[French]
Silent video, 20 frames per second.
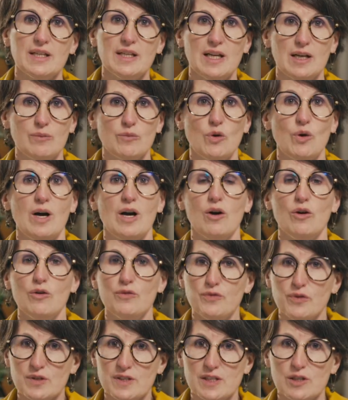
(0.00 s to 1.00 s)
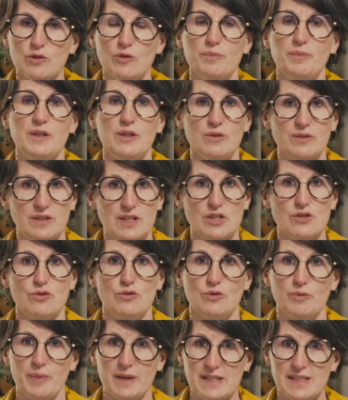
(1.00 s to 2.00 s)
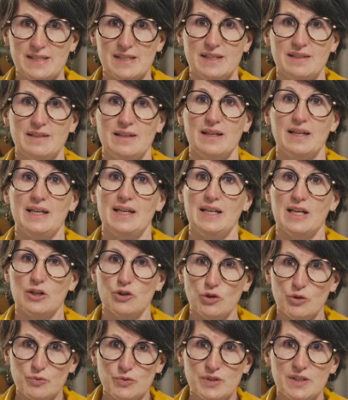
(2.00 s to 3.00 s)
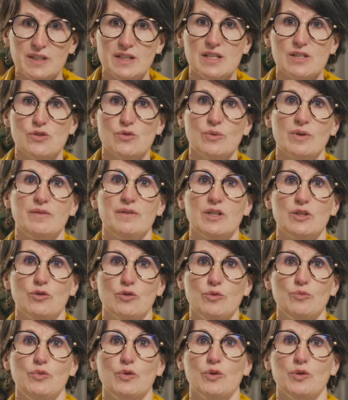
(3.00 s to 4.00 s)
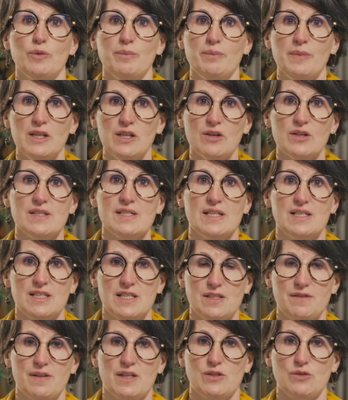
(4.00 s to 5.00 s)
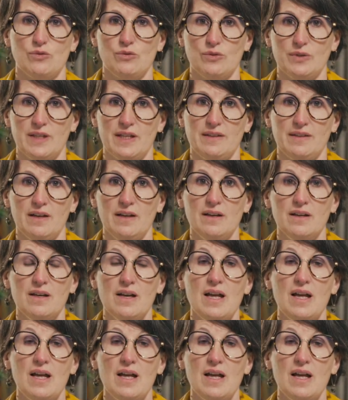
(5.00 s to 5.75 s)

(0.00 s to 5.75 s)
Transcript: également à renforcer le pilotage de nos prestataires et la communication avec eux pour une meilleure satisfaction locataire.